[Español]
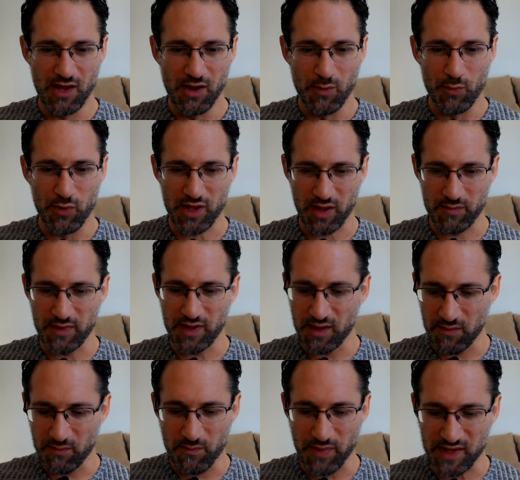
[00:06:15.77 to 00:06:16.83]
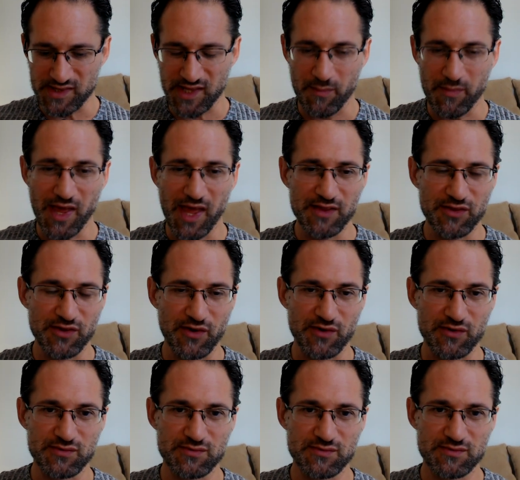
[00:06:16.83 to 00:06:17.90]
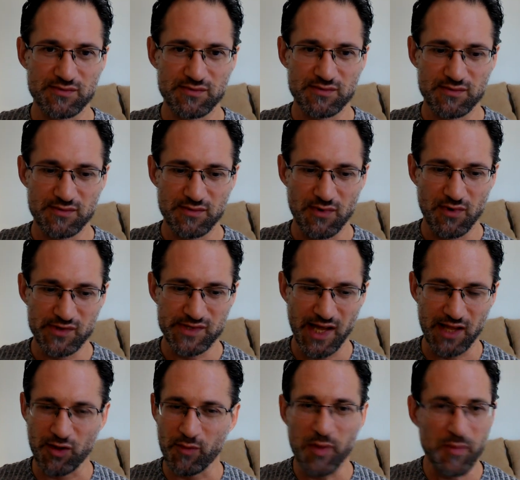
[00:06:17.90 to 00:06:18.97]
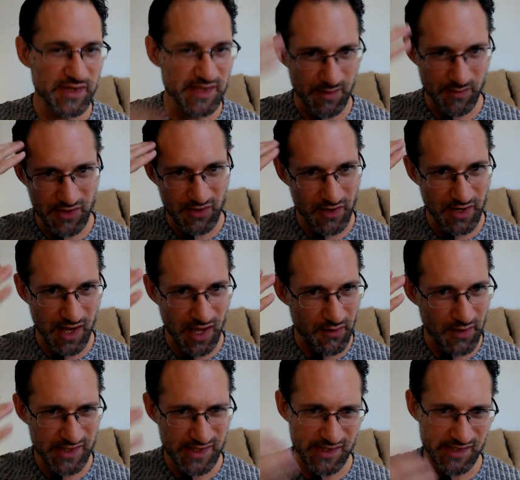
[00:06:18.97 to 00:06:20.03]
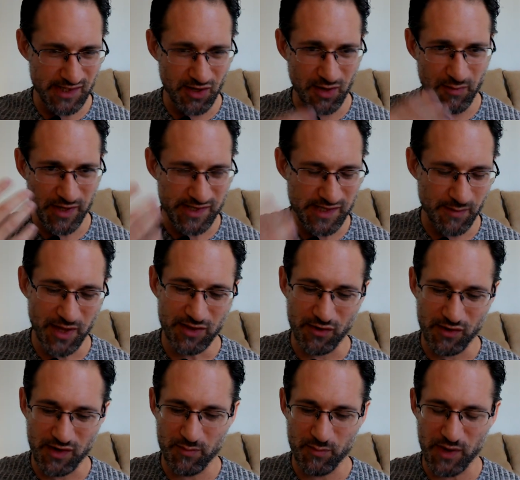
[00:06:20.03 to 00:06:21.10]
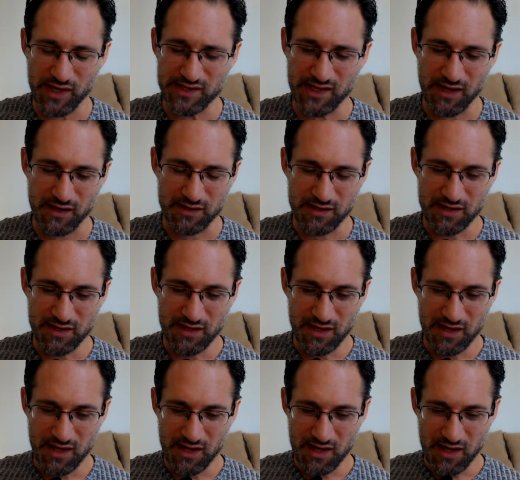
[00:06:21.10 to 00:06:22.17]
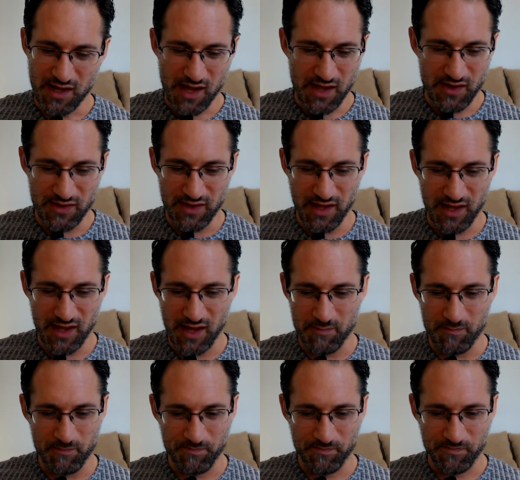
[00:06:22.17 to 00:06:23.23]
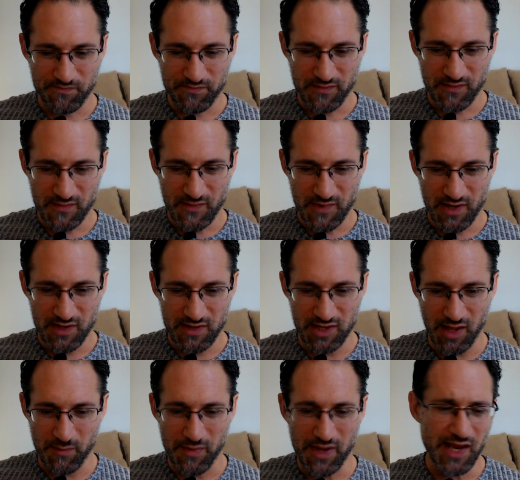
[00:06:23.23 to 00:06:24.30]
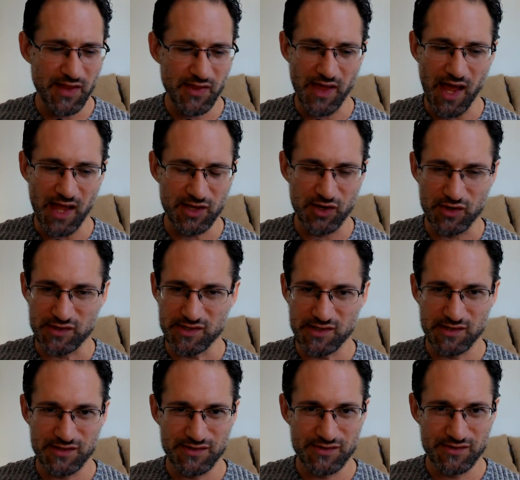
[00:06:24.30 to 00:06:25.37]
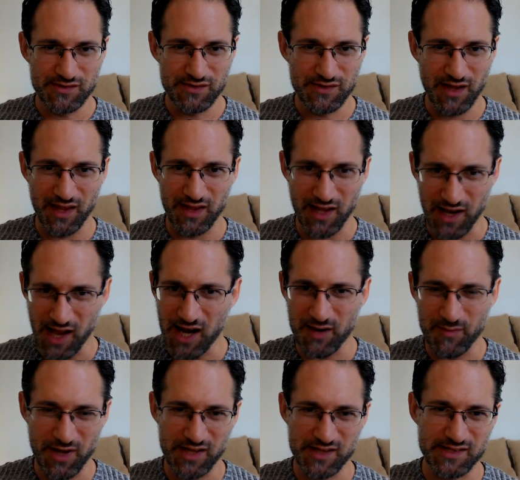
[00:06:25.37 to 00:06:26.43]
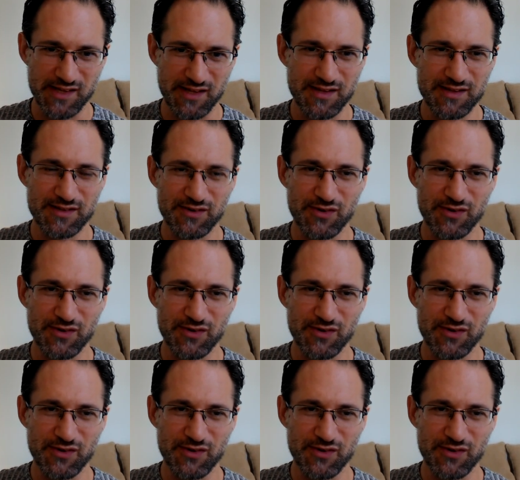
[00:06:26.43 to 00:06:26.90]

Porque mi pensamiento, o sea, no mi pensamiento de la cabeza, sino el pensamiento que pasa de, de miles de años en el alma, ¿sí?